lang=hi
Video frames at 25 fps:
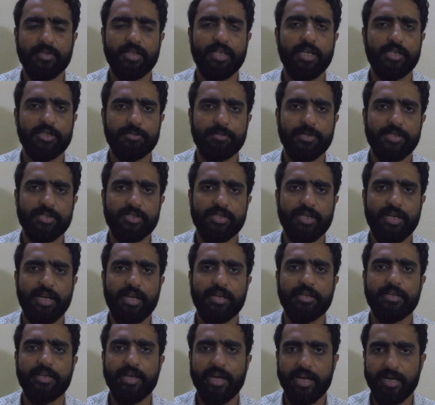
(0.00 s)
दस बजे
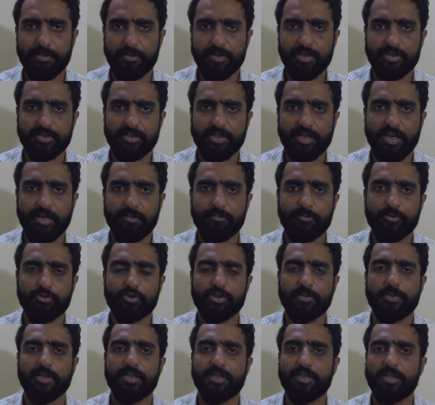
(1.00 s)
चलाएं ग्यारह बजे तक चलाएं फिर
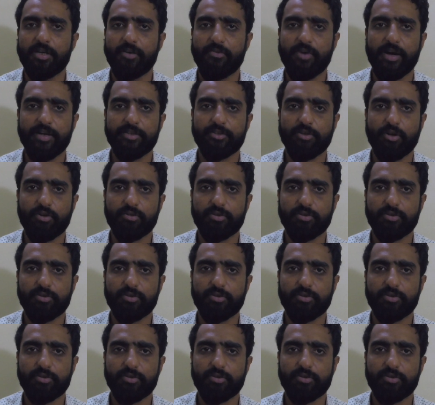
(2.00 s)
उसके बाद डिवाइस